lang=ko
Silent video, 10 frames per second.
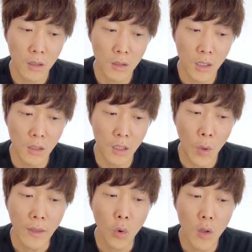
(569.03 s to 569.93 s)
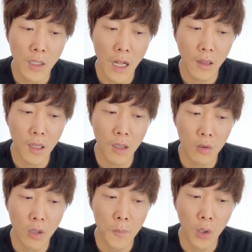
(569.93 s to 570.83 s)
진짜 환골탈태한
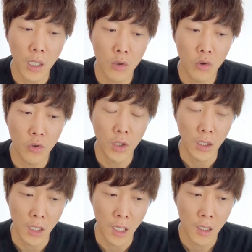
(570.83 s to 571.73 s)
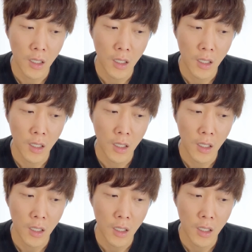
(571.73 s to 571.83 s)
어떤 변화를 줄 수 있냐